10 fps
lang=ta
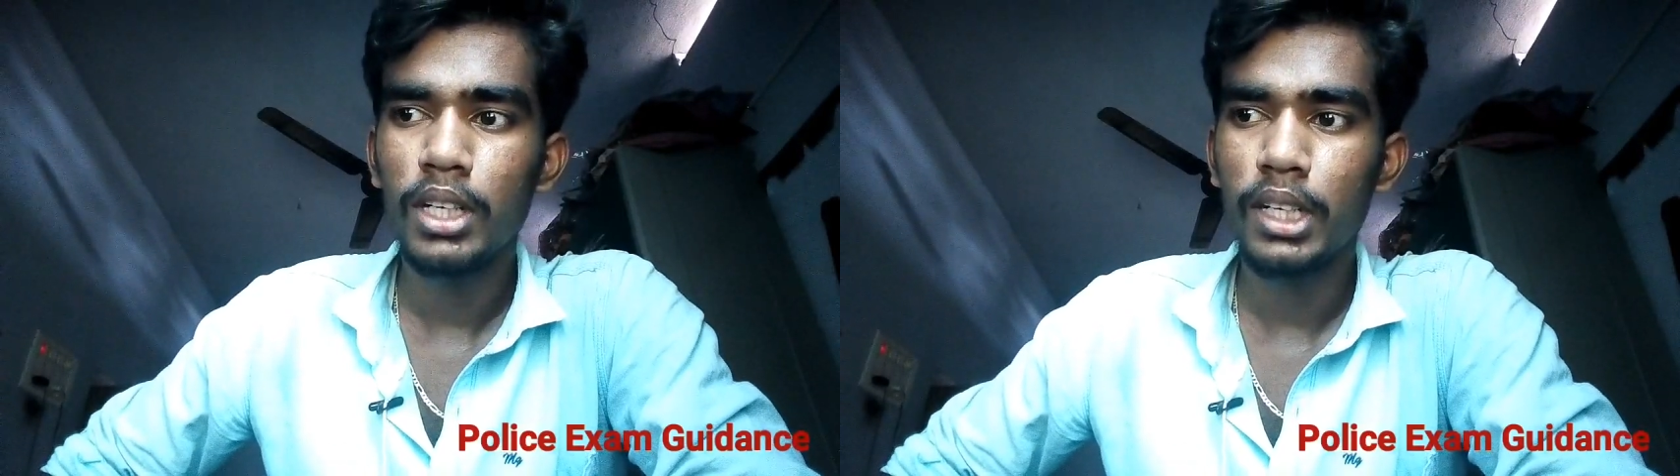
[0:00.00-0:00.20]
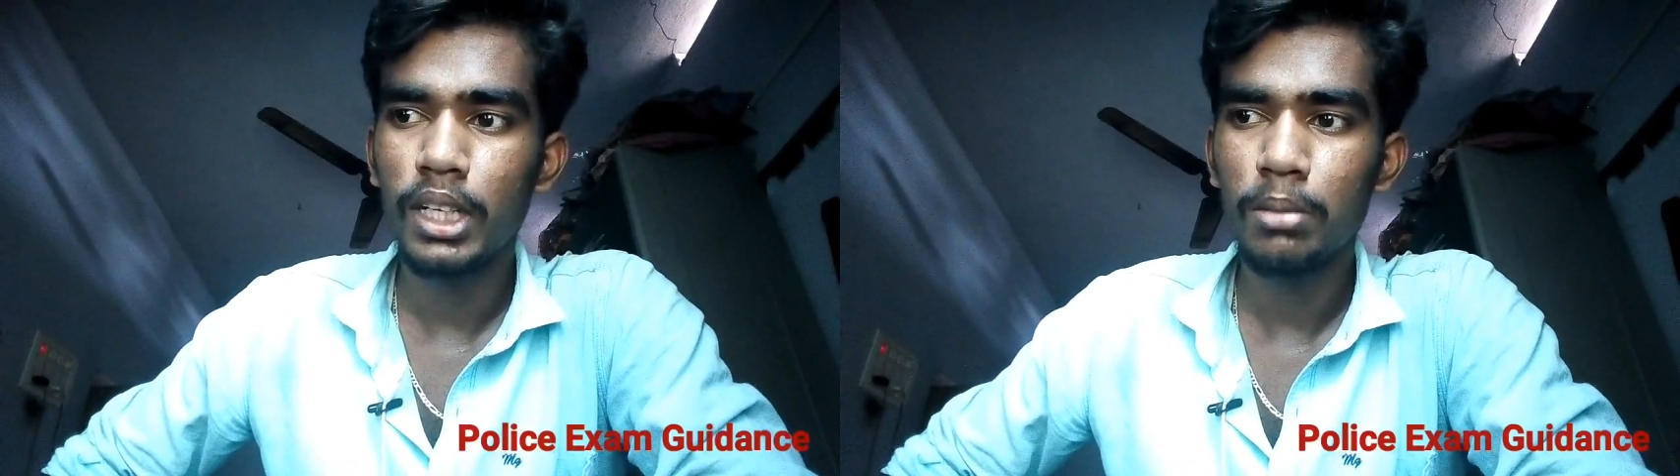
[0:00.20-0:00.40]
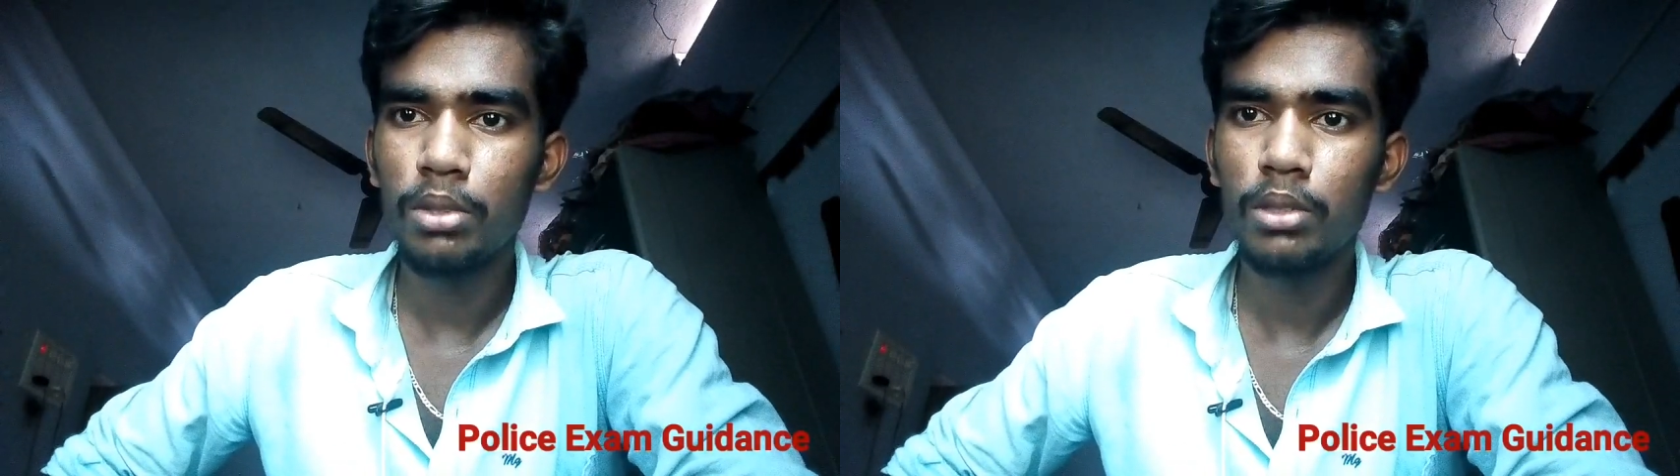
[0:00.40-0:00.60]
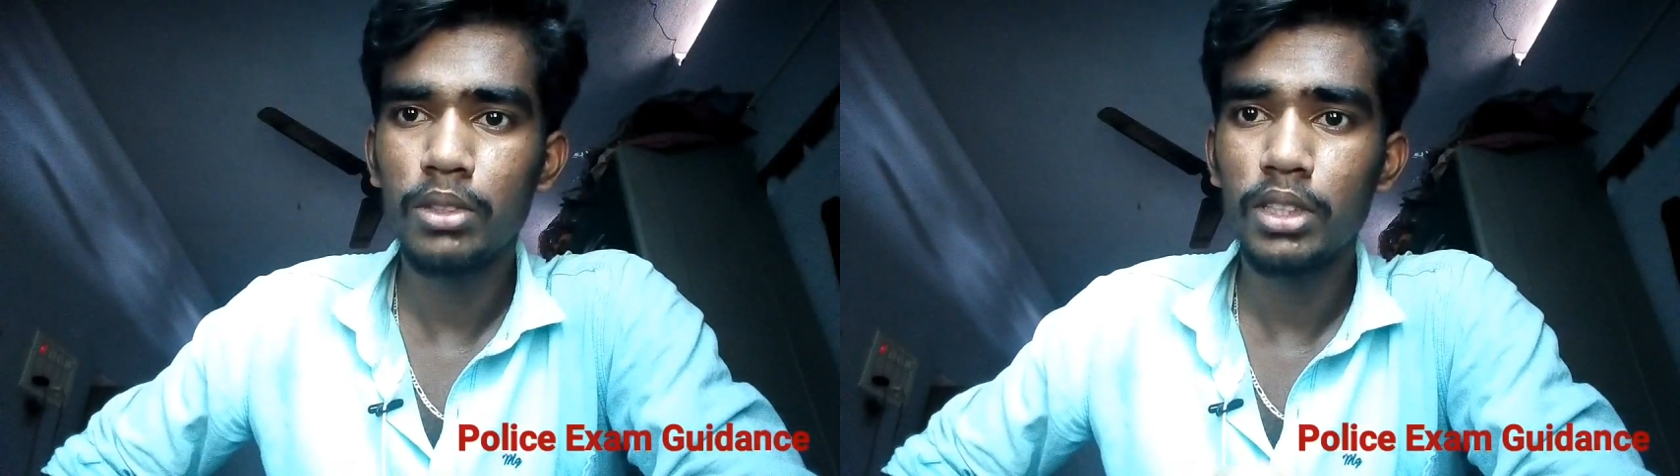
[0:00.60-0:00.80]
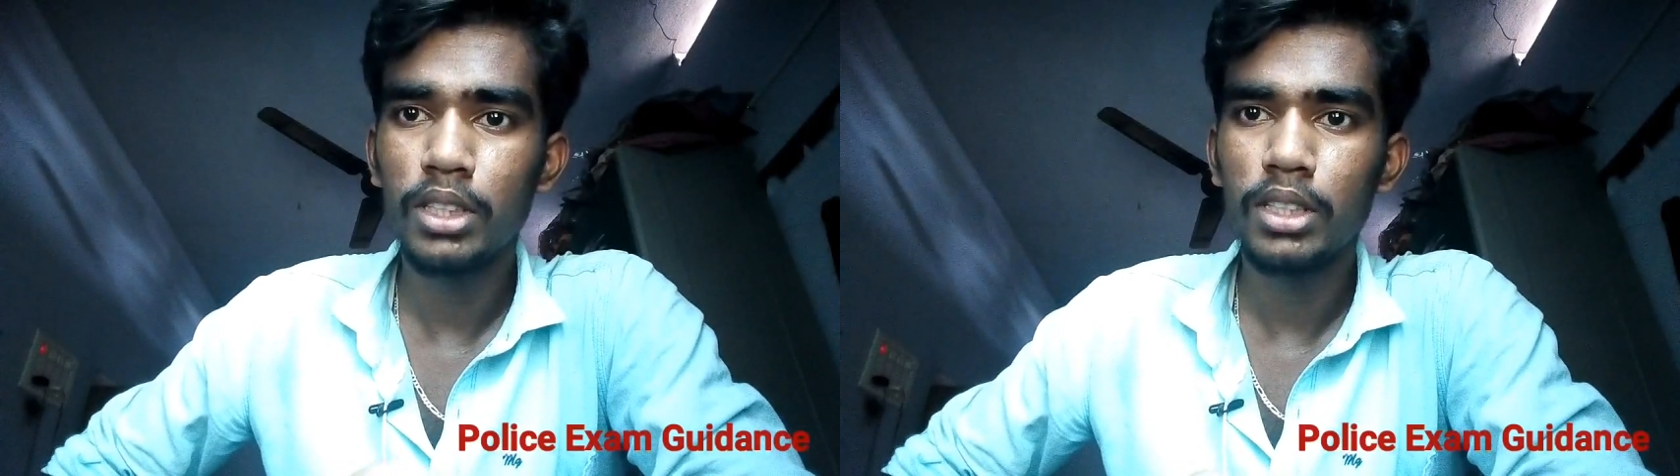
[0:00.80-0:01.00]
நிறைய புக்கு
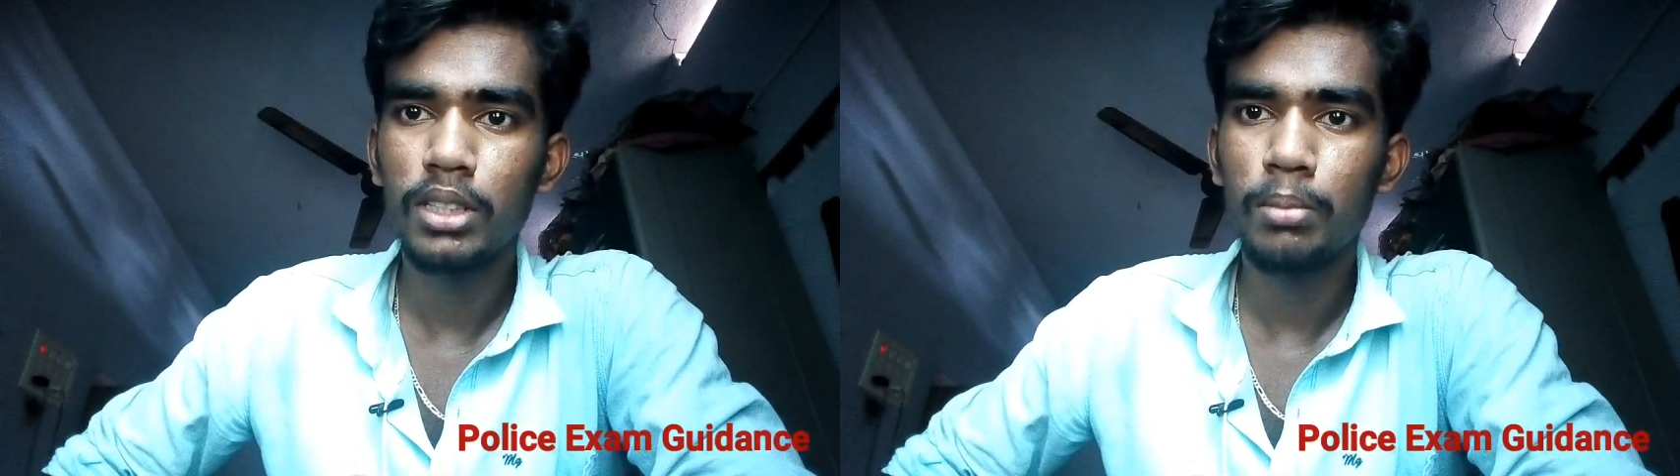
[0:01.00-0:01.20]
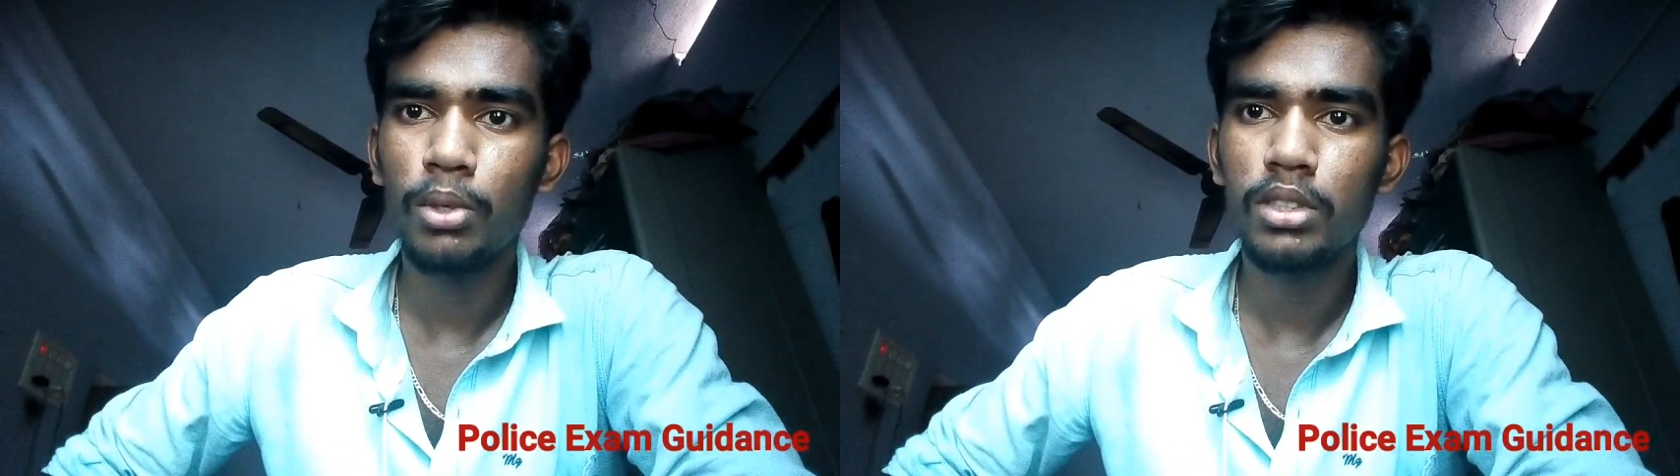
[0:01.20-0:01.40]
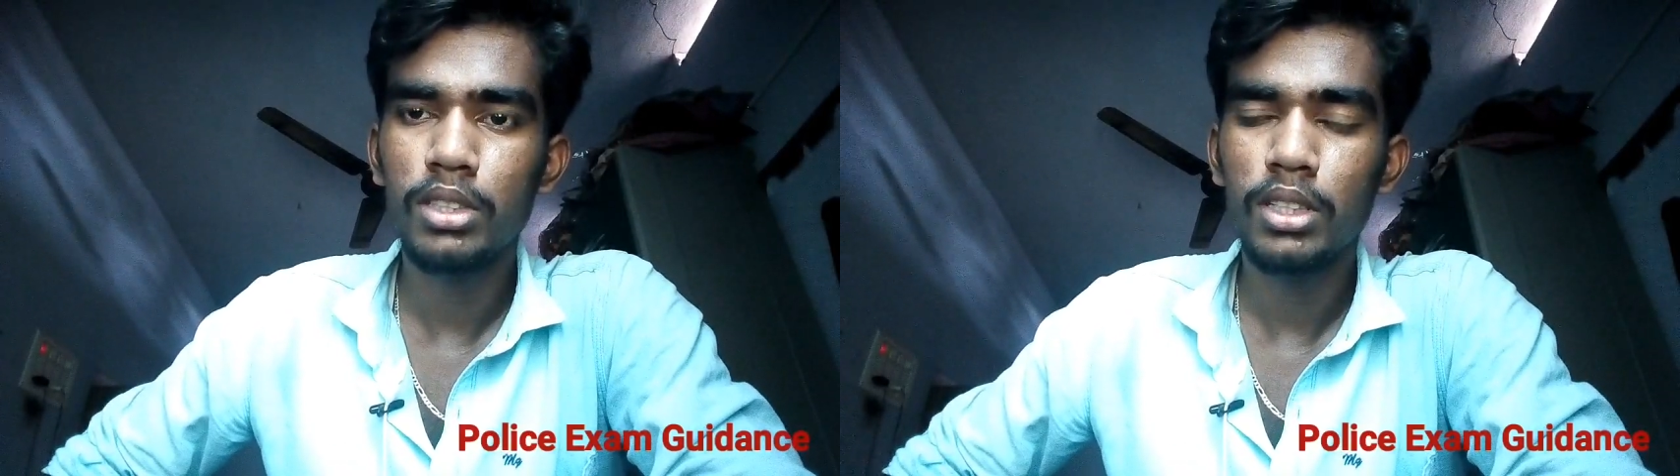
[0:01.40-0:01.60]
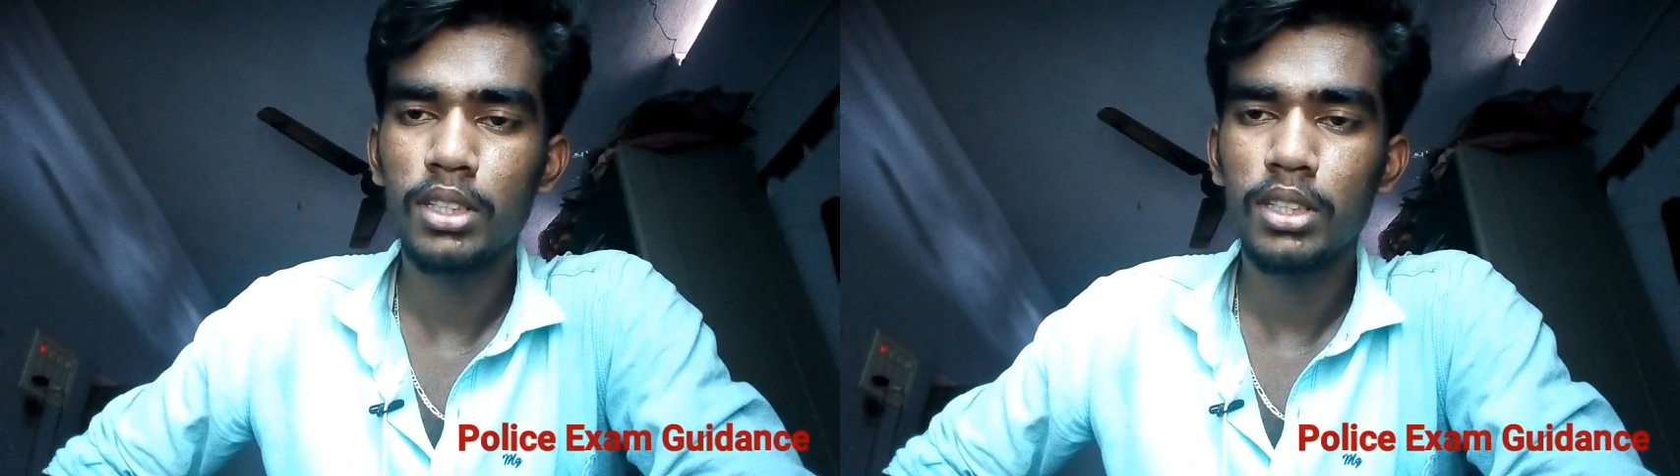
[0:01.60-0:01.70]
வந்து இருக்குது போலீஸ்